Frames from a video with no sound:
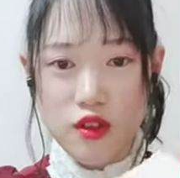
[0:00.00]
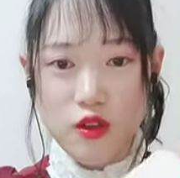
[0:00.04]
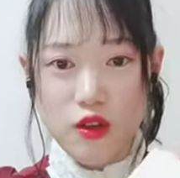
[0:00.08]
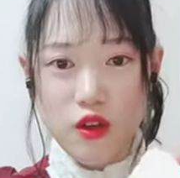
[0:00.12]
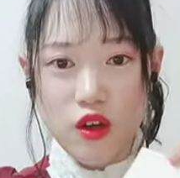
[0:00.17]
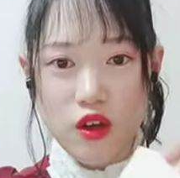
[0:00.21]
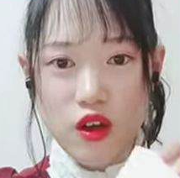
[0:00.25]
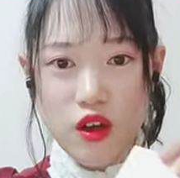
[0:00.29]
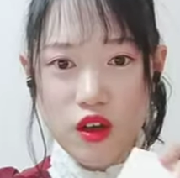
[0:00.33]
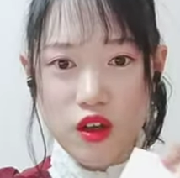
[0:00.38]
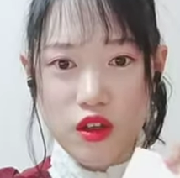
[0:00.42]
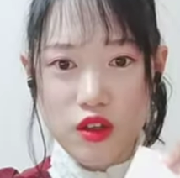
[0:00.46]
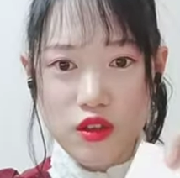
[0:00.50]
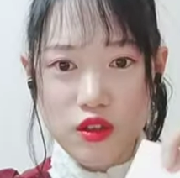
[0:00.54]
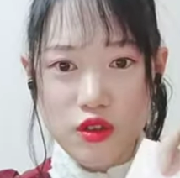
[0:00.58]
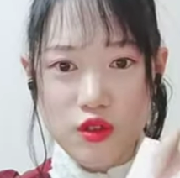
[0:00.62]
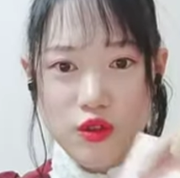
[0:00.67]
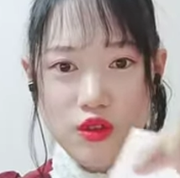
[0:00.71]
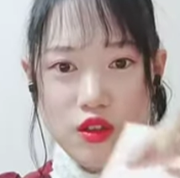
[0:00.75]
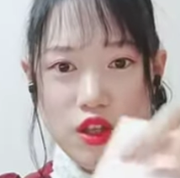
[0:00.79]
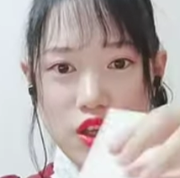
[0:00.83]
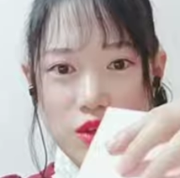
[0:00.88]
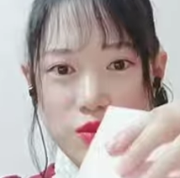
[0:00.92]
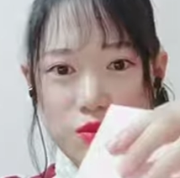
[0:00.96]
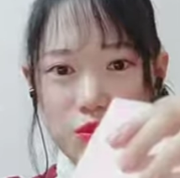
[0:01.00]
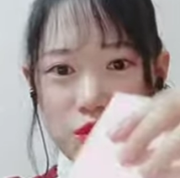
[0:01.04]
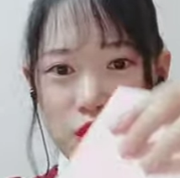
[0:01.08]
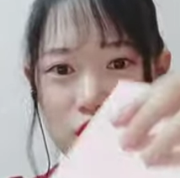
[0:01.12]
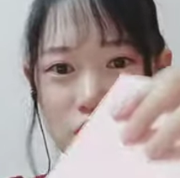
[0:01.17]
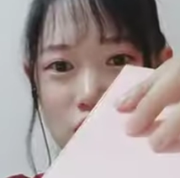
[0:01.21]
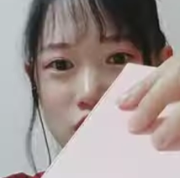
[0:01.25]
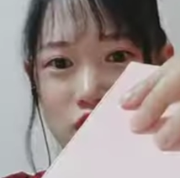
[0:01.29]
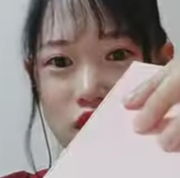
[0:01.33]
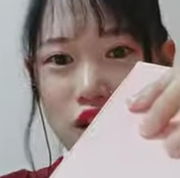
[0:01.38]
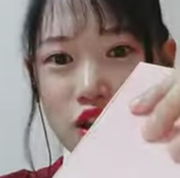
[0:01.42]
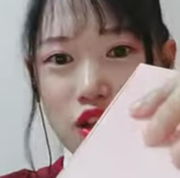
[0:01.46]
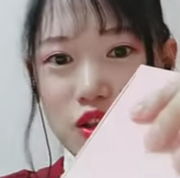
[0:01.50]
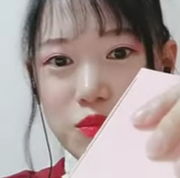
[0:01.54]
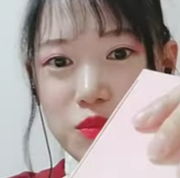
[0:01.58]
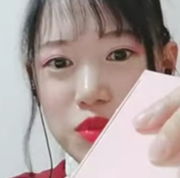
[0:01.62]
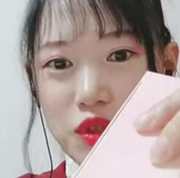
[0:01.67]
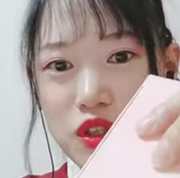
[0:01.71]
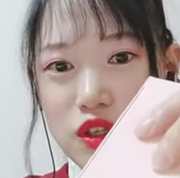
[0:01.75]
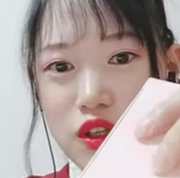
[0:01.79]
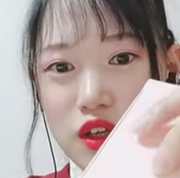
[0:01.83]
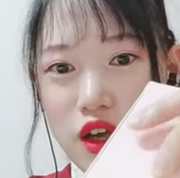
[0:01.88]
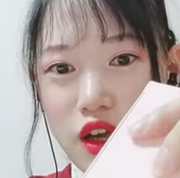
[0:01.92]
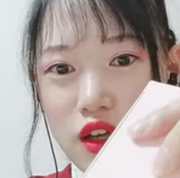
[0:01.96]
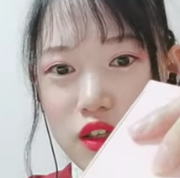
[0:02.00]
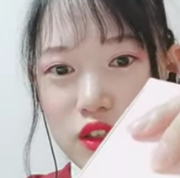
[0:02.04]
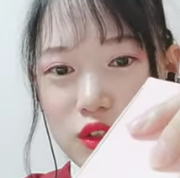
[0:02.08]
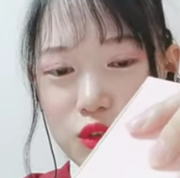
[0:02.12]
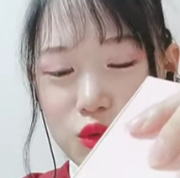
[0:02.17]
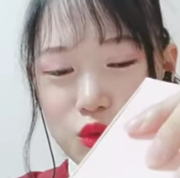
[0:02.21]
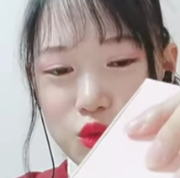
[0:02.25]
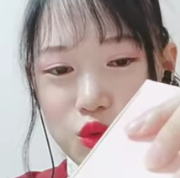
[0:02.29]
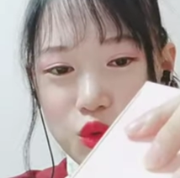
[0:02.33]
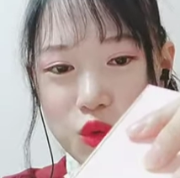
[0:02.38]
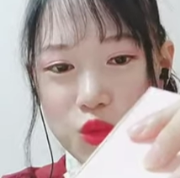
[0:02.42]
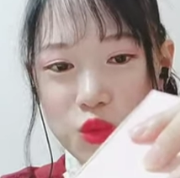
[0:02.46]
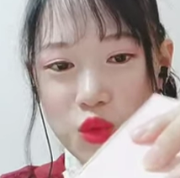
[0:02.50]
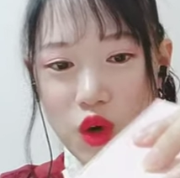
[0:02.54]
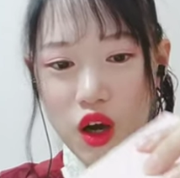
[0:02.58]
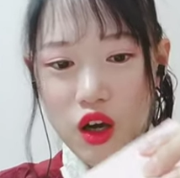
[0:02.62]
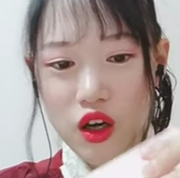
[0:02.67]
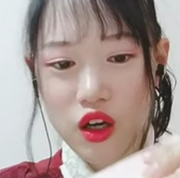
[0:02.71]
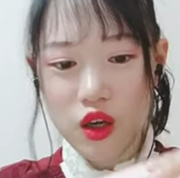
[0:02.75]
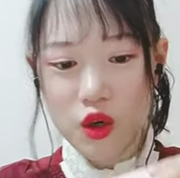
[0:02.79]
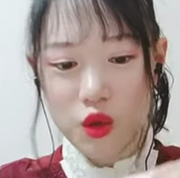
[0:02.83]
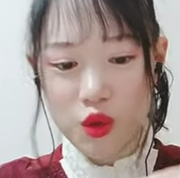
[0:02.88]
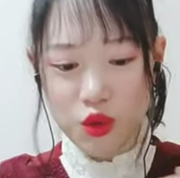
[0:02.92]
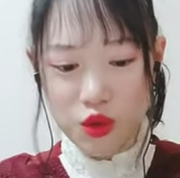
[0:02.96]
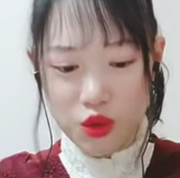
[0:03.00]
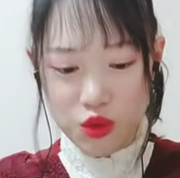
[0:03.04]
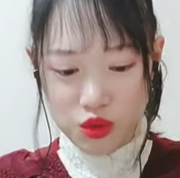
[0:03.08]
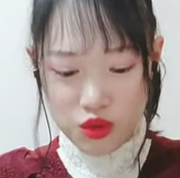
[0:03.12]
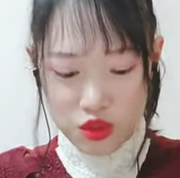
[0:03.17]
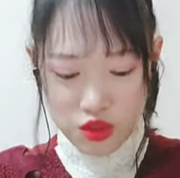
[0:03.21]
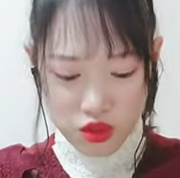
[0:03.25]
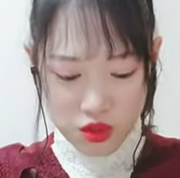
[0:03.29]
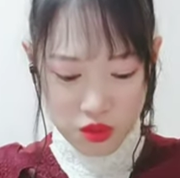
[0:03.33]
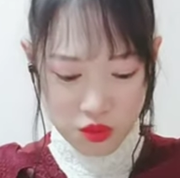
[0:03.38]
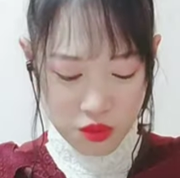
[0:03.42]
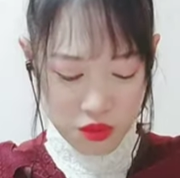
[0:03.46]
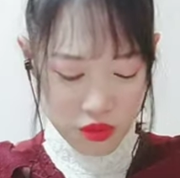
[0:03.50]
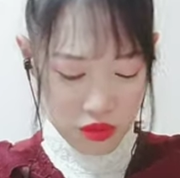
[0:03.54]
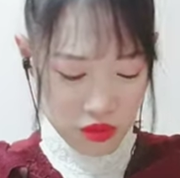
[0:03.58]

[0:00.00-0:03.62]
아, 이테이 테이핑 까기도 너무 아까워요, 지금.